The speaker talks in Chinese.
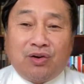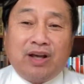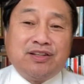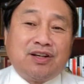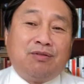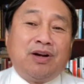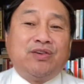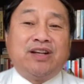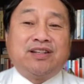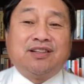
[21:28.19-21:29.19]
后来你知道万润
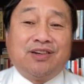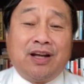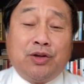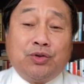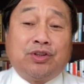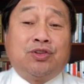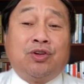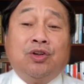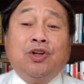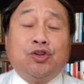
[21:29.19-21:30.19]
南先生后来六四之
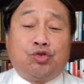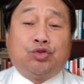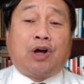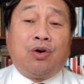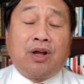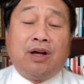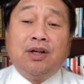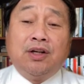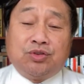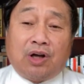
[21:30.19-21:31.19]
后出逃了，
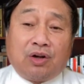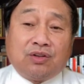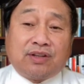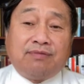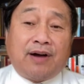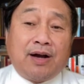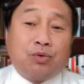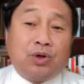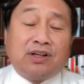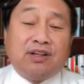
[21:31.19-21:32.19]
出逃之后在法
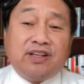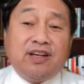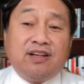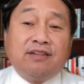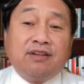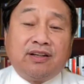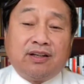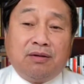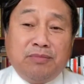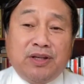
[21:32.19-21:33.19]
国他是第一任的这
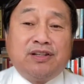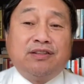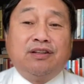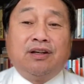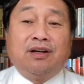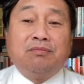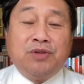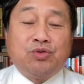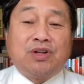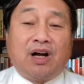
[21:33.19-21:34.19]
个民政的
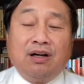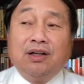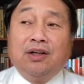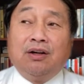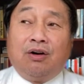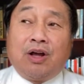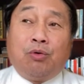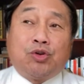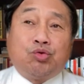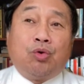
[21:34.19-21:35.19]
秘书长。后来
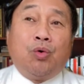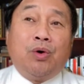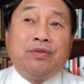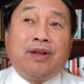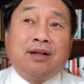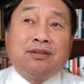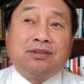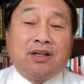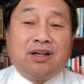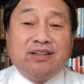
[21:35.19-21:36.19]
我出国，我问他，就是
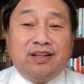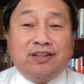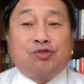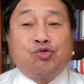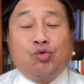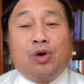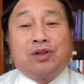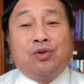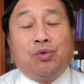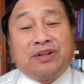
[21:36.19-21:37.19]
那个你你出国
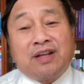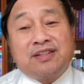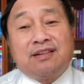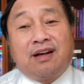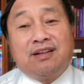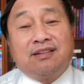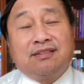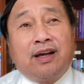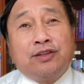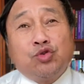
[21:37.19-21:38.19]
之后，我在见他已经
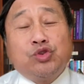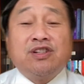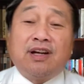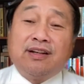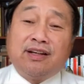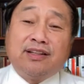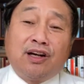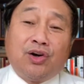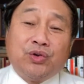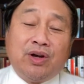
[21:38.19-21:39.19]
在旧金山的一个养
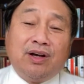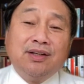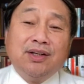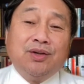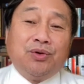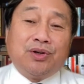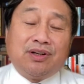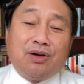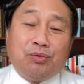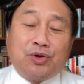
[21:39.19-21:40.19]
老院。我那
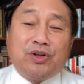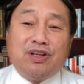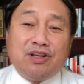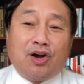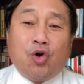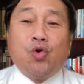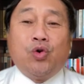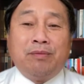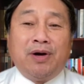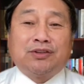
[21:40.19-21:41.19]
个我说你你后
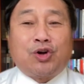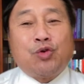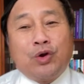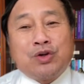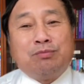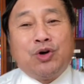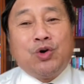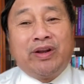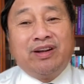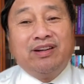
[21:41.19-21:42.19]
悔吗？他说我有什么后
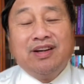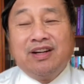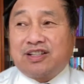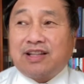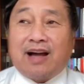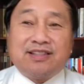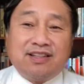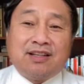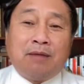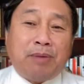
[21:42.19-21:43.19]
悔呢？十大企
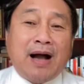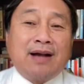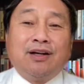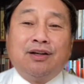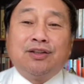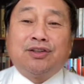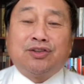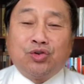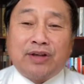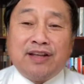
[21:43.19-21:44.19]
业家八个
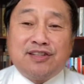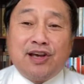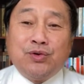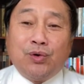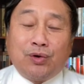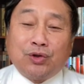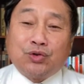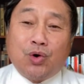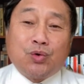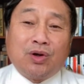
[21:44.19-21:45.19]
都在监狱或者
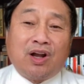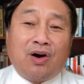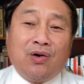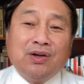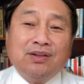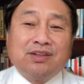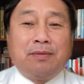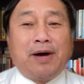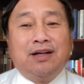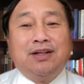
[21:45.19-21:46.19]
坐过牢。对
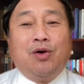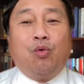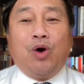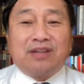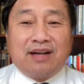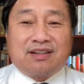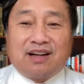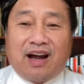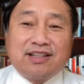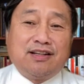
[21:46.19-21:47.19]
吧？我在这儿
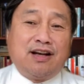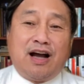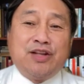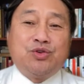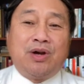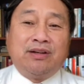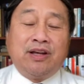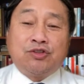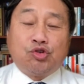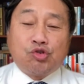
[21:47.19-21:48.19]
还是很安全的。
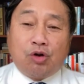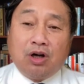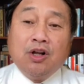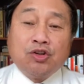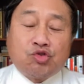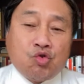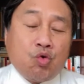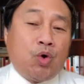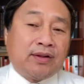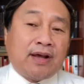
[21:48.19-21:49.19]
也就是说，中
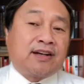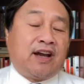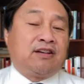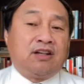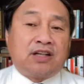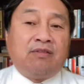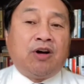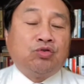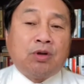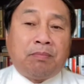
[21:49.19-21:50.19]
国在改革开
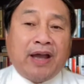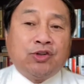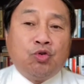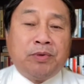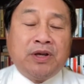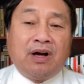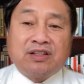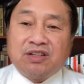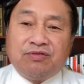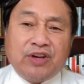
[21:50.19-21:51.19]
放中的排头兵啊，
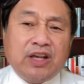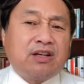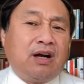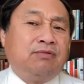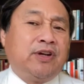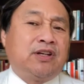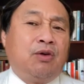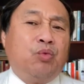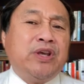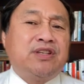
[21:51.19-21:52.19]
是非常非
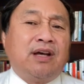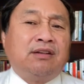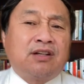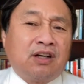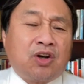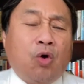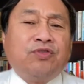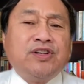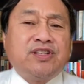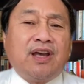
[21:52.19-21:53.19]
常危险的，这个高
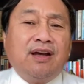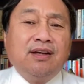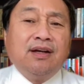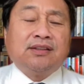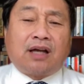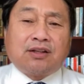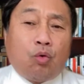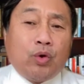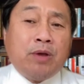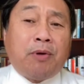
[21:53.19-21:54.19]
风险，它的
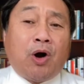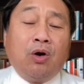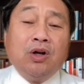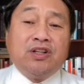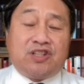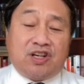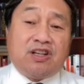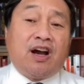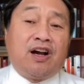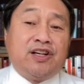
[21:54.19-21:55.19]
回报其实
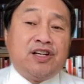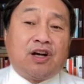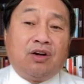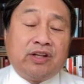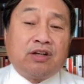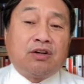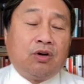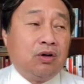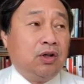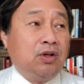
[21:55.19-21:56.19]
也很少。那个时
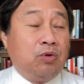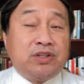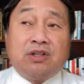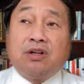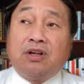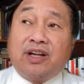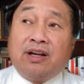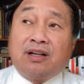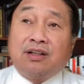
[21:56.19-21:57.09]
候。我记得谁呀？